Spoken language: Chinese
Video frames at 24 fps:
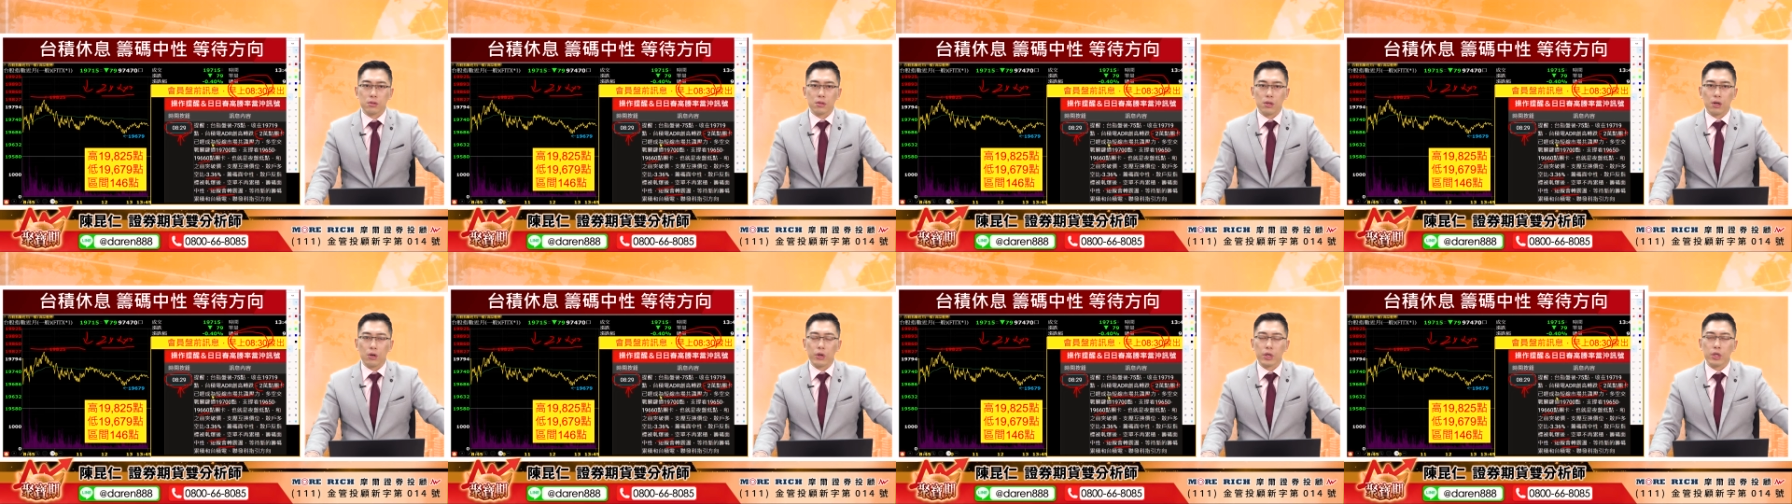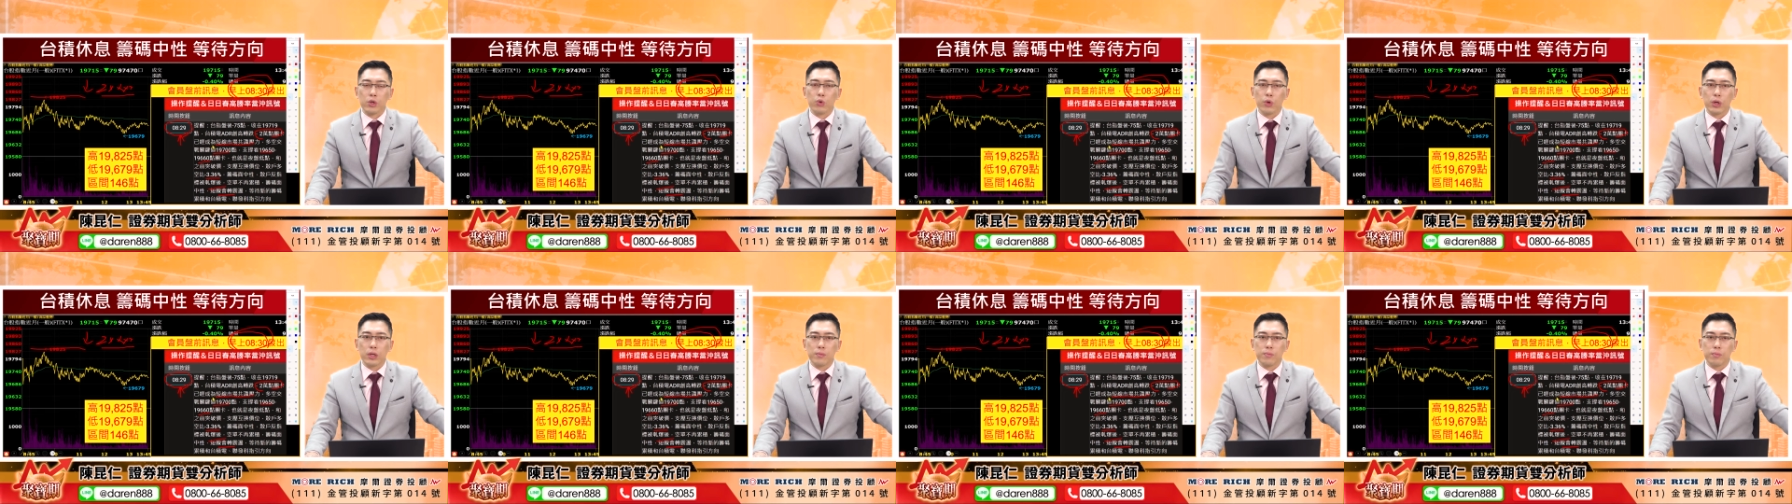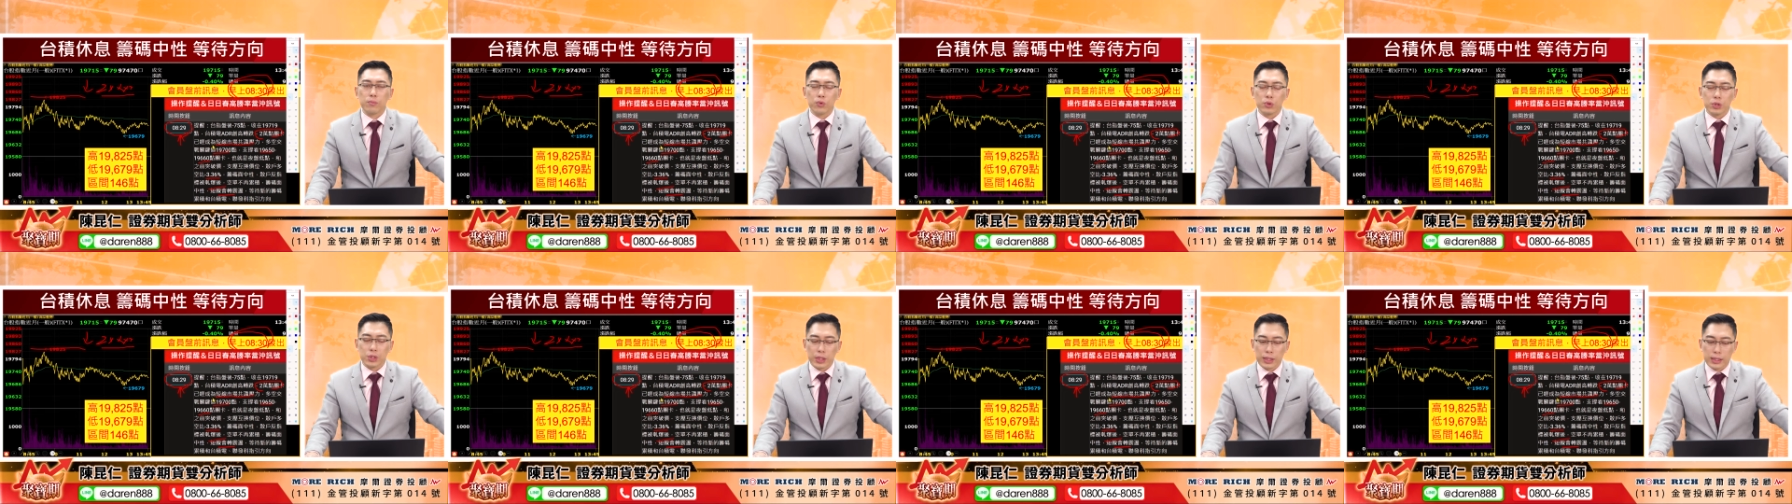哦，因为
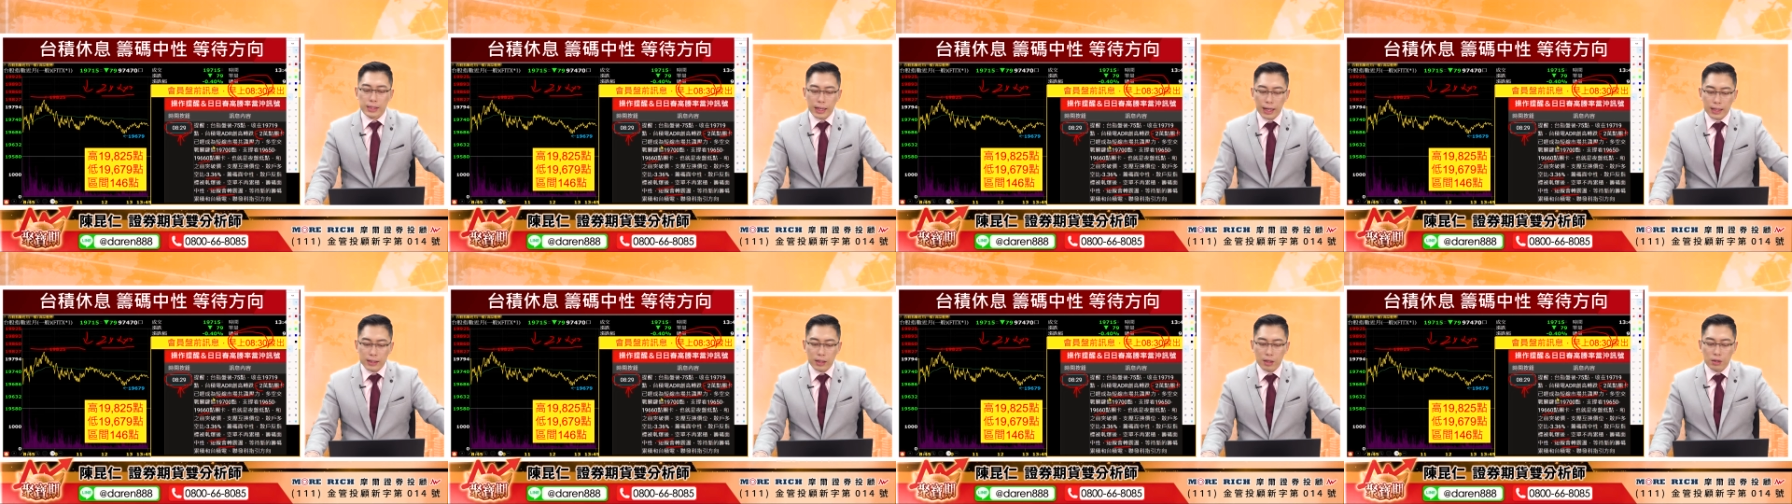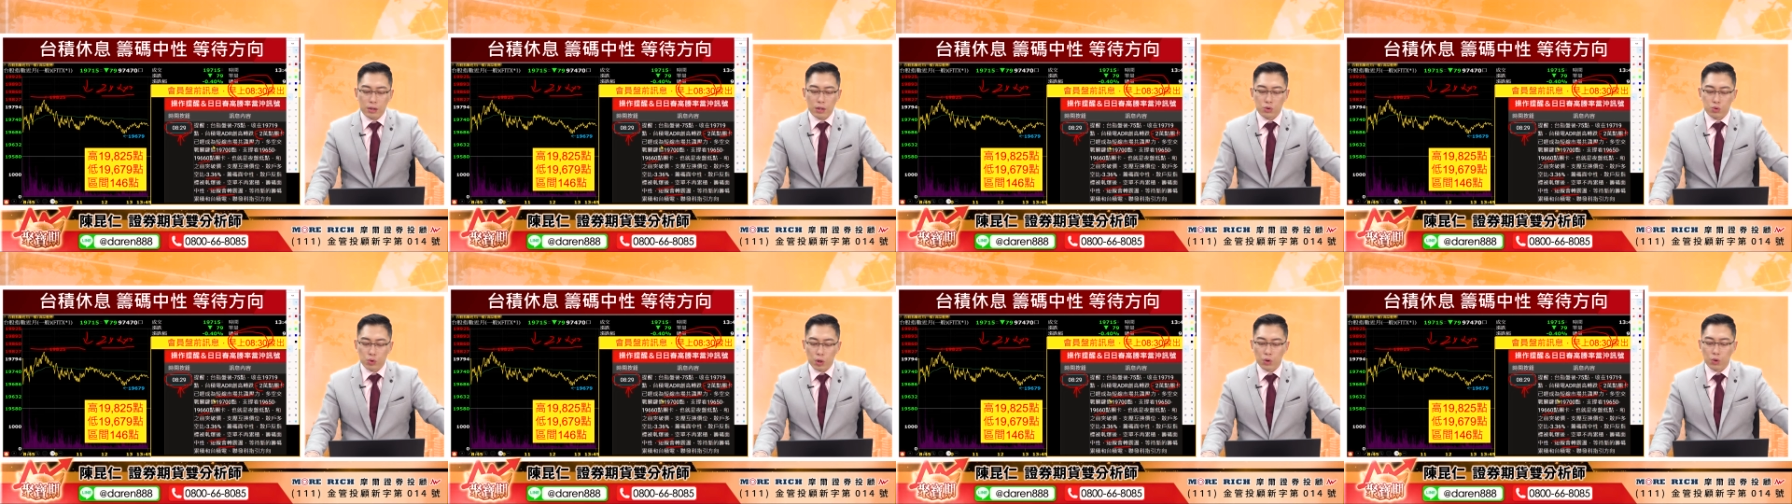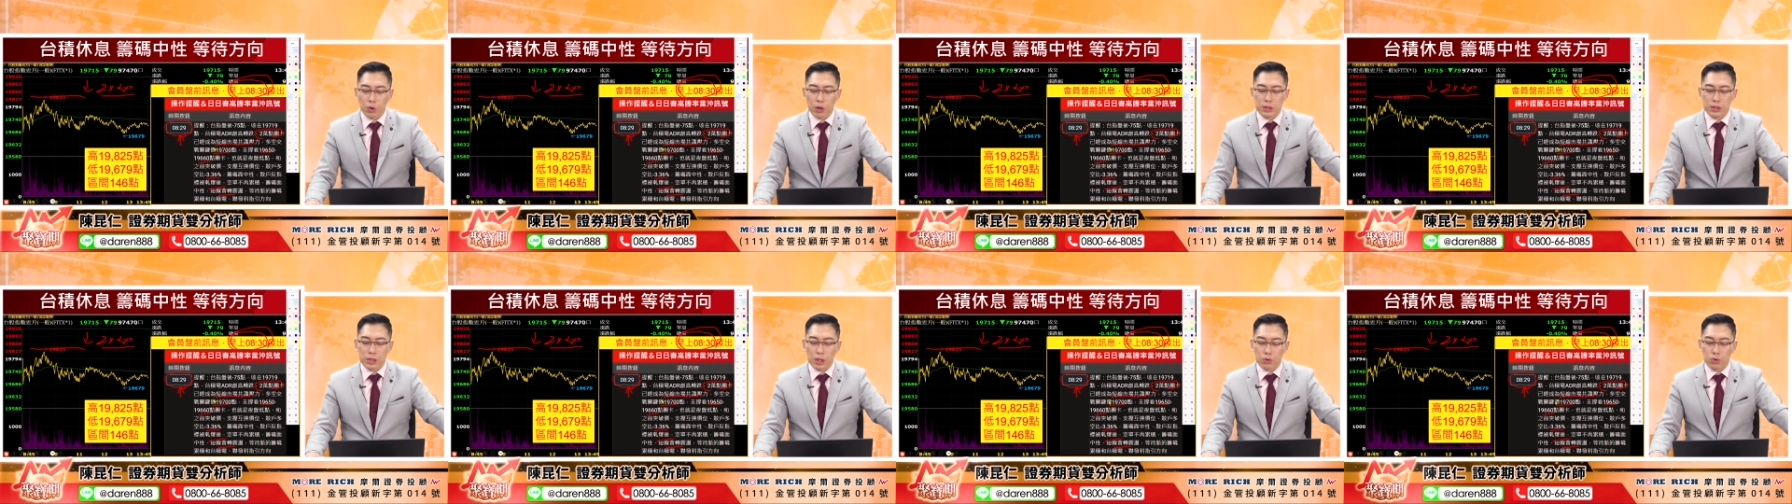目前看到的状
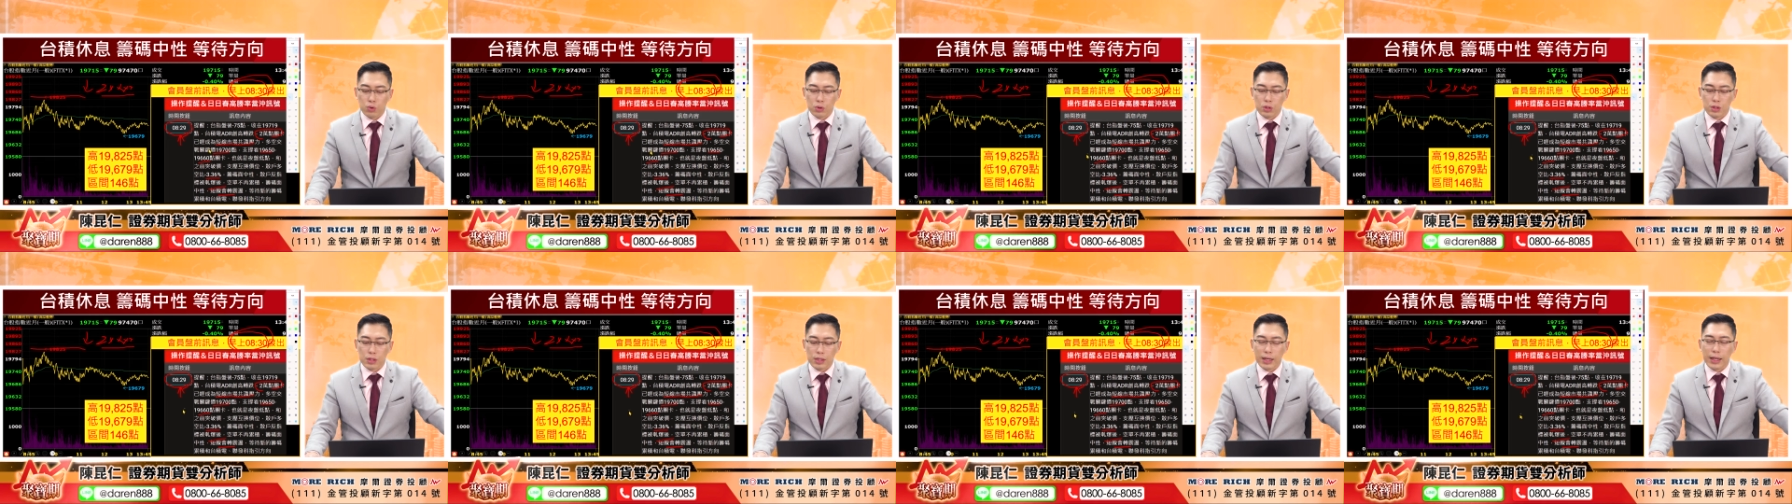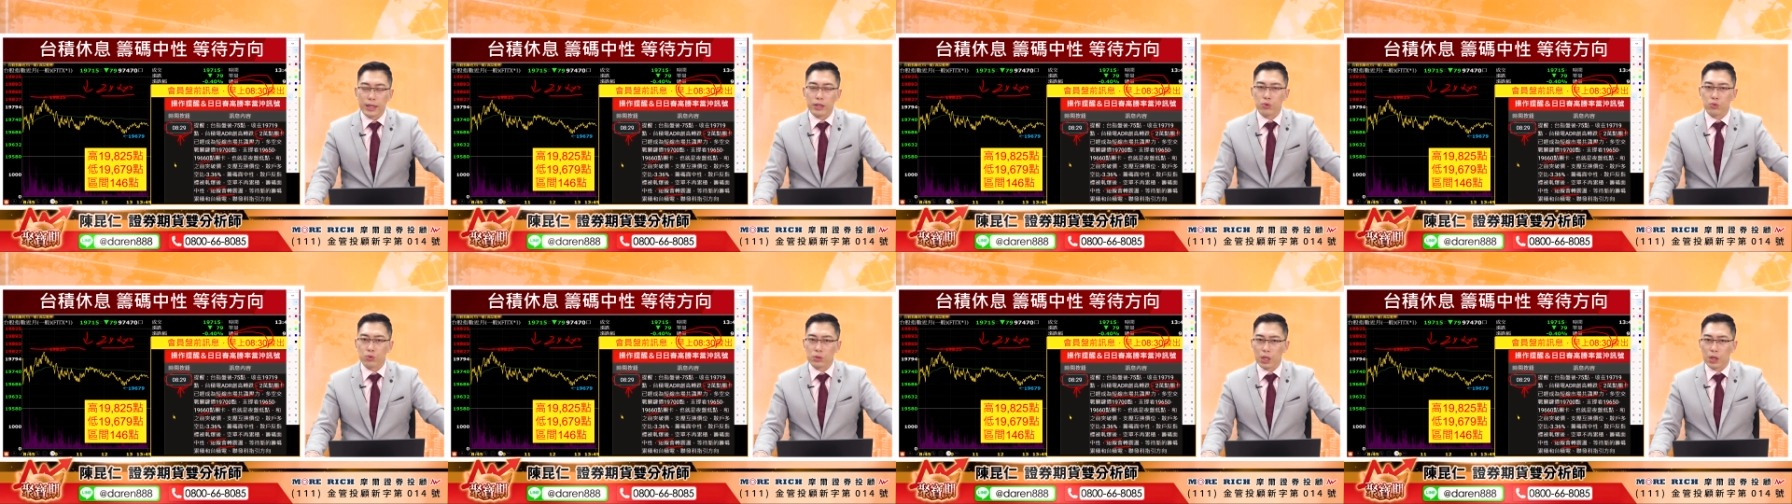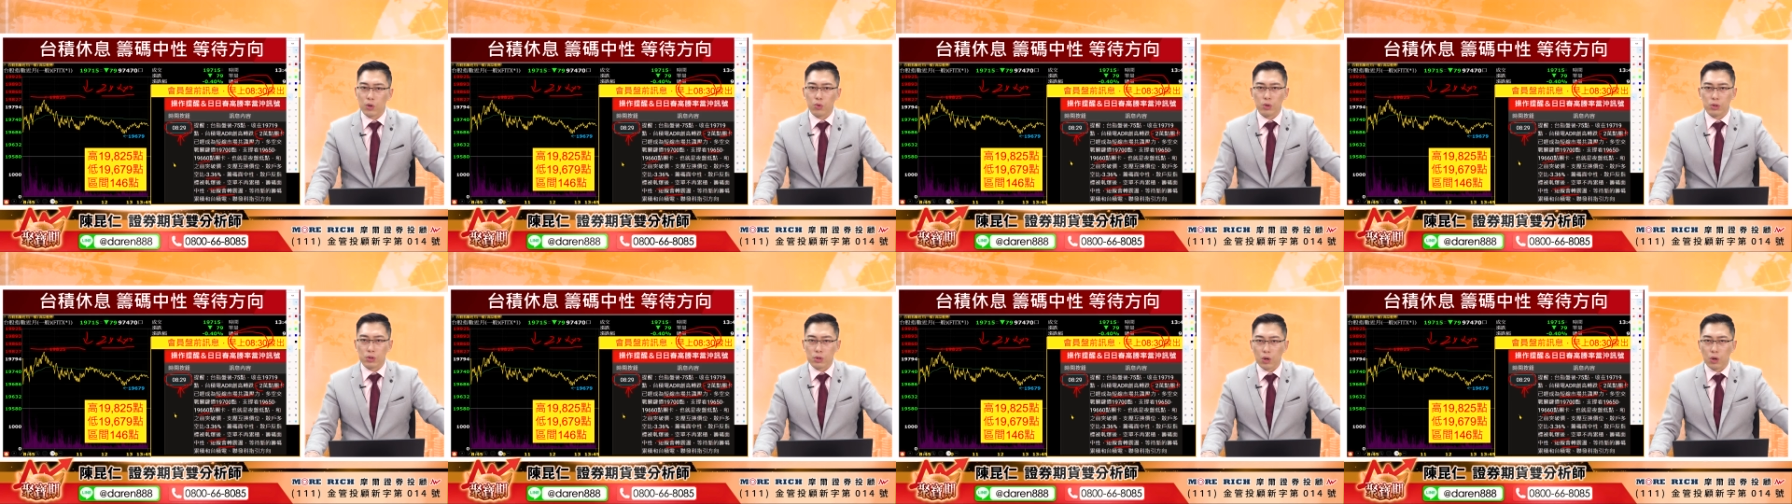况叫做是肋骨在
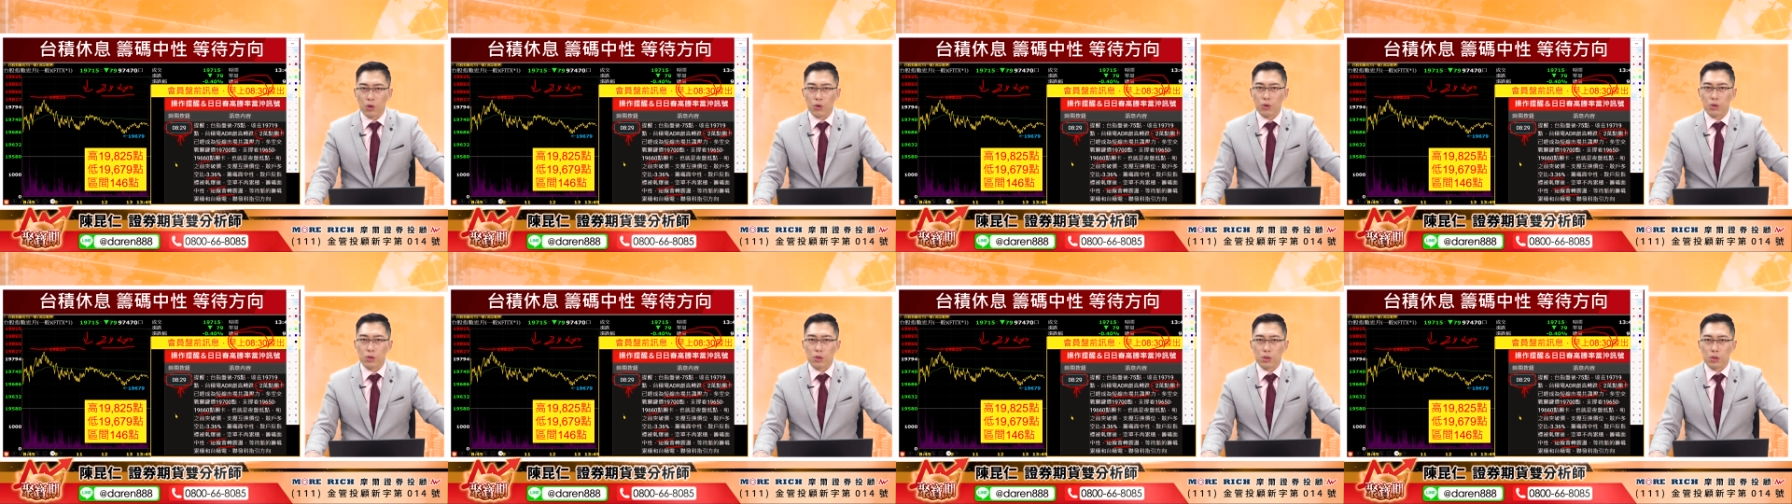轮动，